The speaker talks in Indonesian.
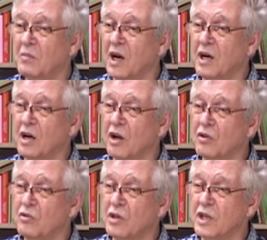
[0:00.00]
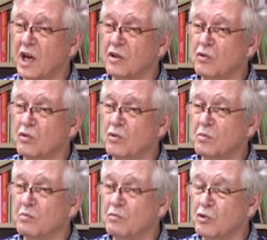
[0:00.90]
Maka kalau you lihat
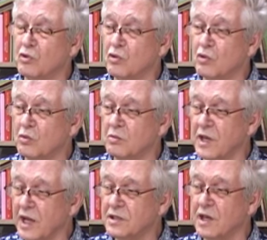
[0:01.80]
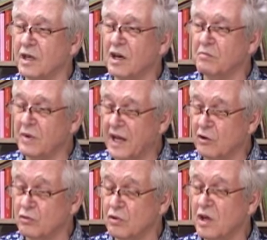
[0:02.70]
hukum buku hukum gereja yang
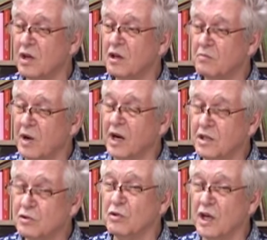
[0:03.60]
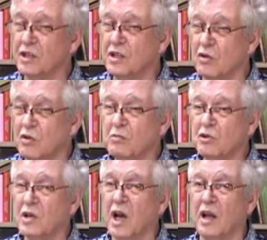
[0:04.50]
baru, maka juga
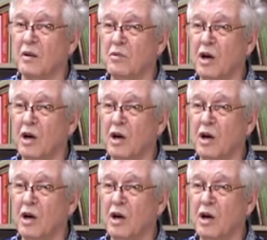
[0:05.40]
dirumuskan